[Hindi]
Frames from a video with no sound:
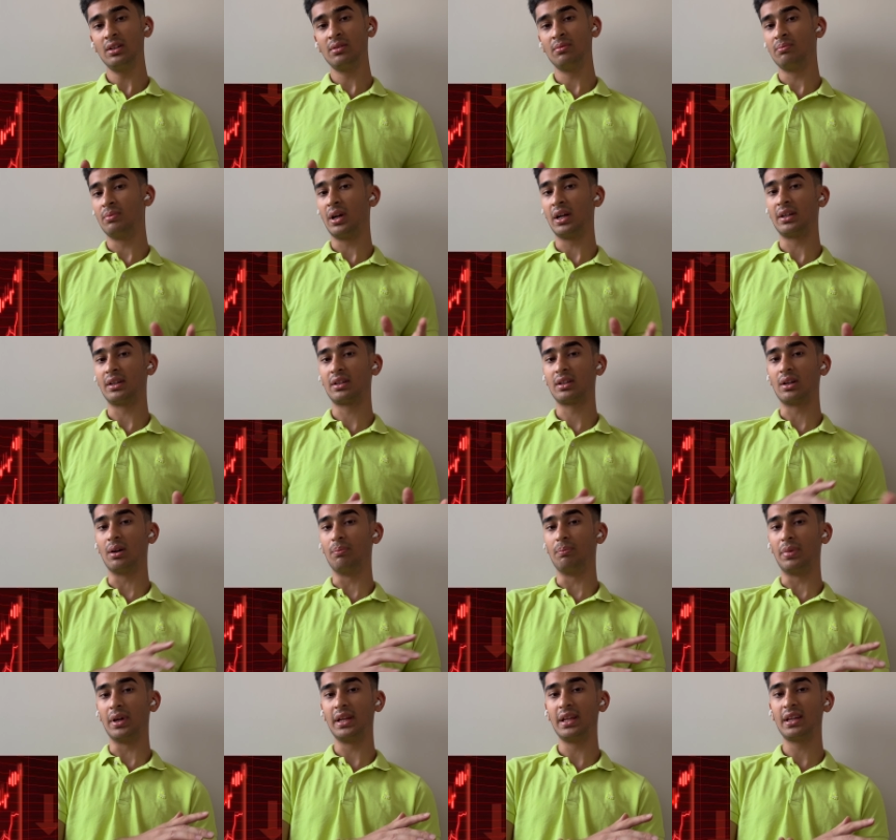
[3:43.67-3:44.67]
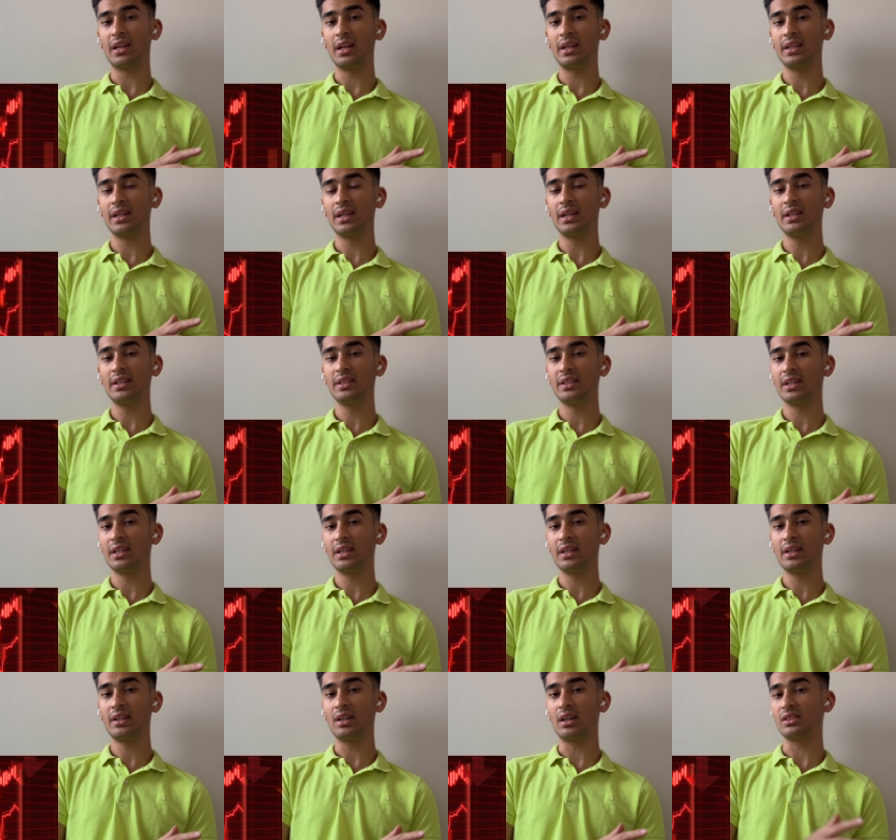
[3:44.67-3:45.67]
बट कंपनी के लिए ये
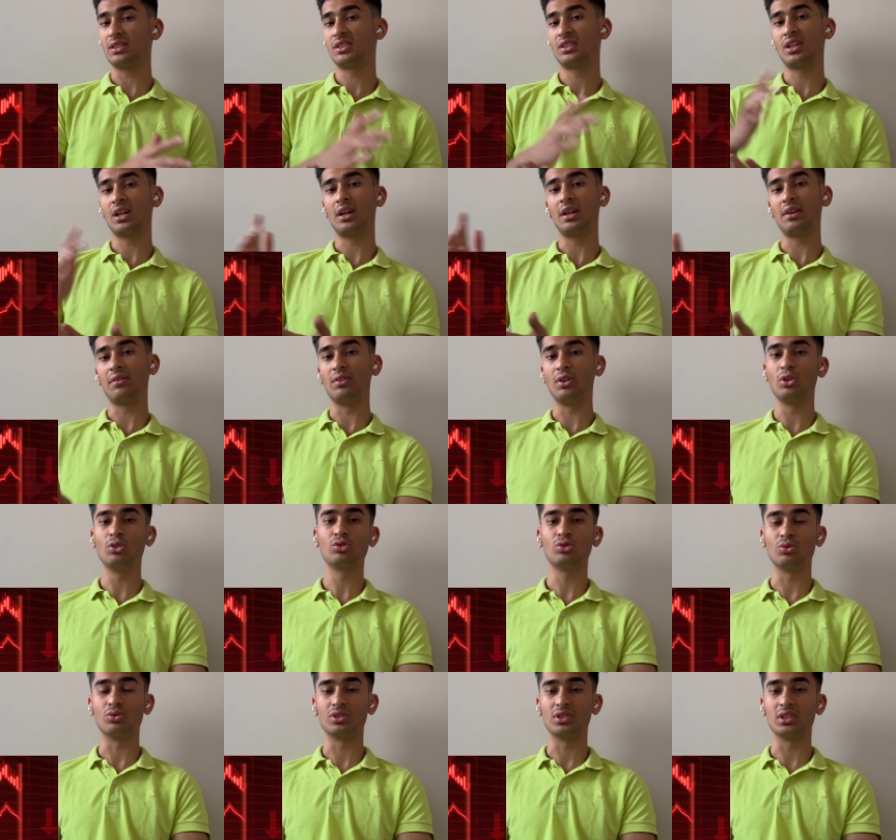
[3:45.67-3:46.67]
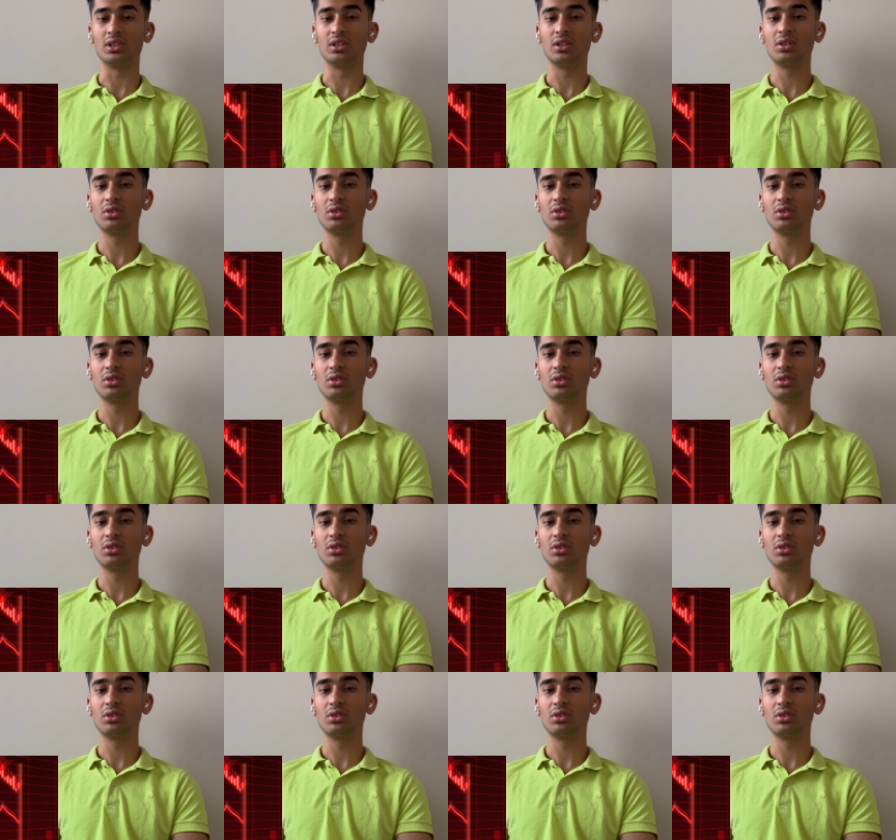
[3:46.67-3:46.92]
एक अच्छा रेवेन्यू सोर्स है